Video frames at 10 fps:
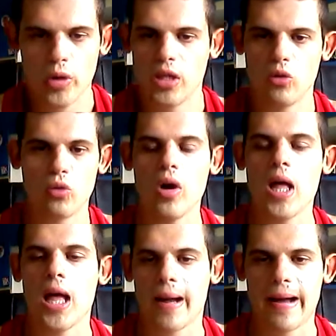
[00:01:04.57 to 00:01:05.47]
quindi tu,
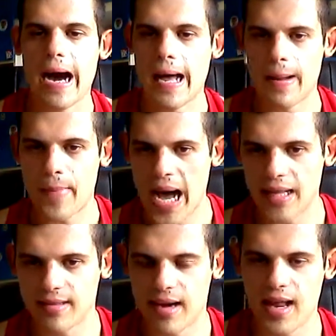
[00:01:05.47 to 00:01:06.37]
cara
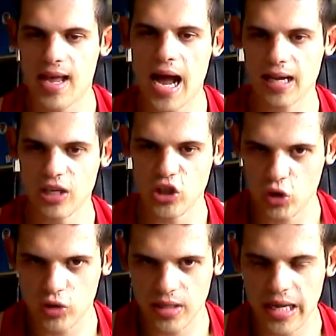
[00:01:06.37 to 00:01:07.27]
madre, anni,
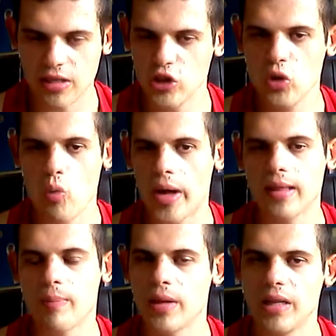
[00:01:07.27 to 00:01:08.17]
stile anni
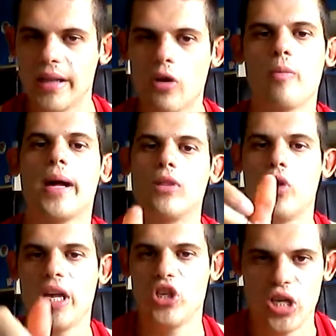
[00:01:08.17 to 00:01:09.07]
50, prendi il
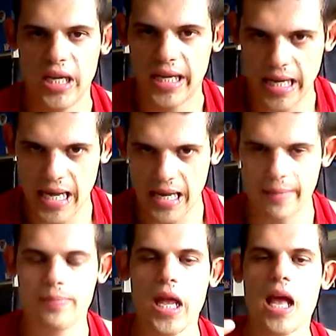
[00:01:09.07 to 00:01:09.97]
telecomando e giri il canale.